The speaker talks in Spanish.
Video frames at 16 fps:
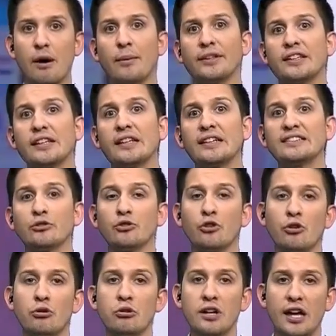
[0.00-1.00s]
va a mantenerse o
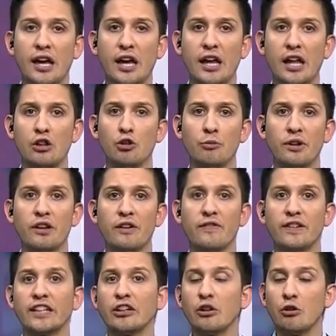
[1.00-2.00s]
no el nombre
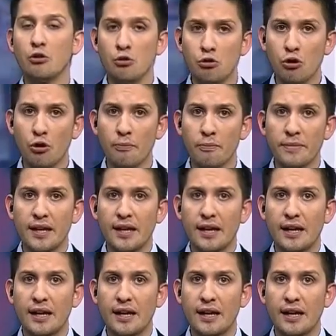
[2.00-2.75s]
de Fernando Lugo